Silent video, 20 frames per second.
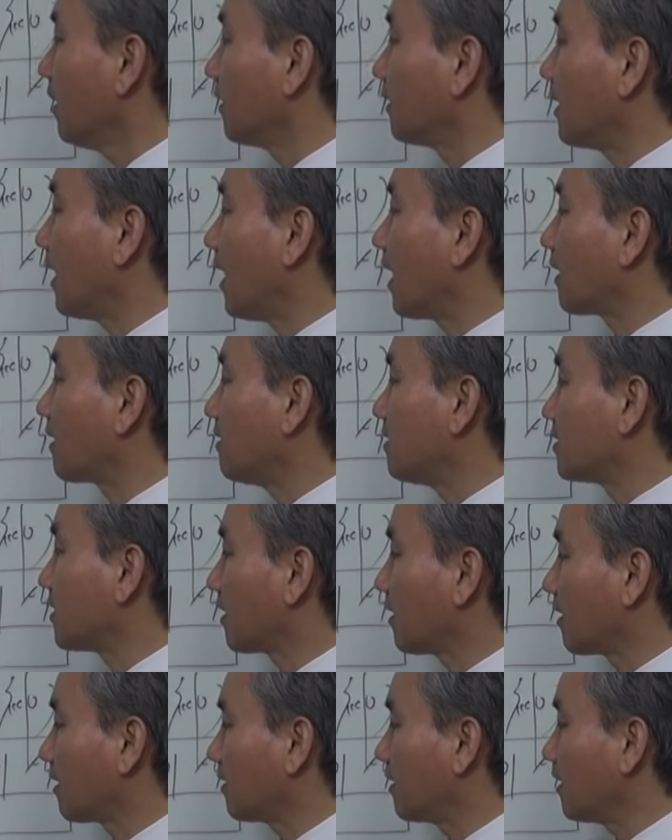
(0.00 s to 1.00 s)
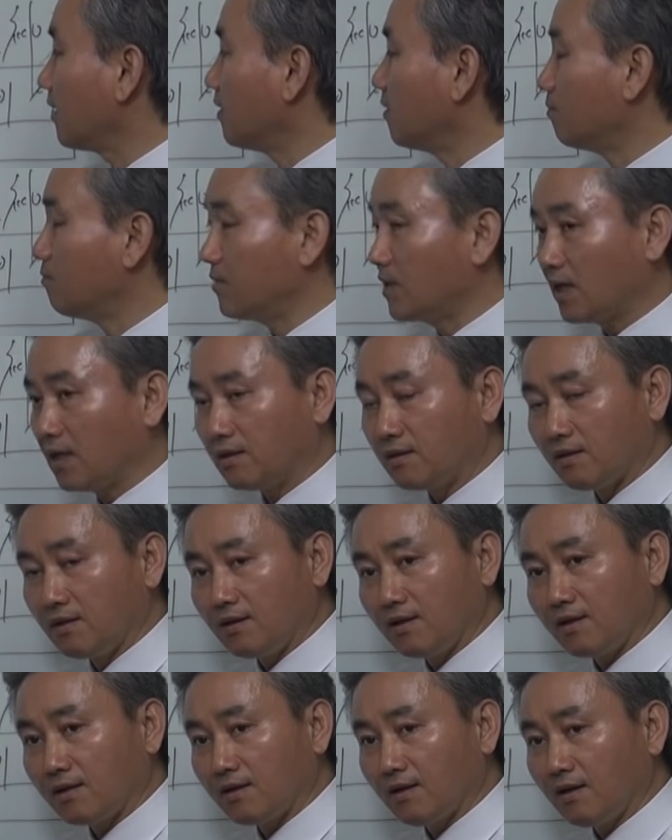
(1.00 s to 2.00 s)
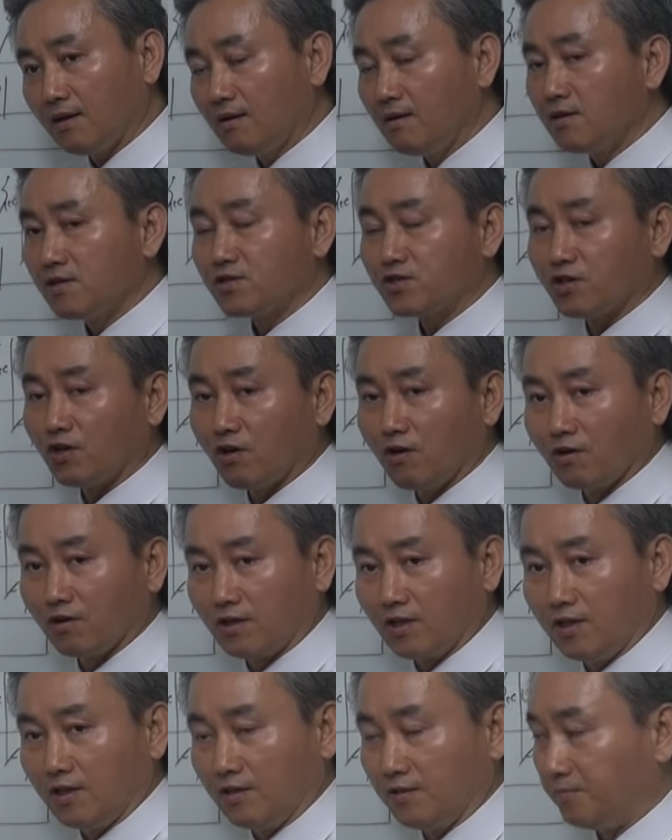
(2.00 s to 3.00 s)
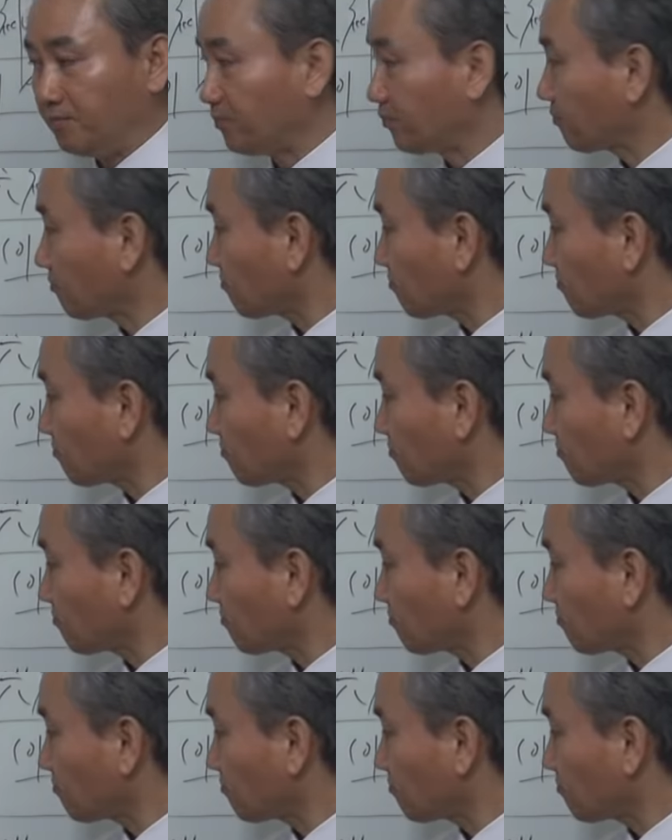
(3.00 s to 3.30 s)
나를 생각하는데 음양이 틀리니까 정인.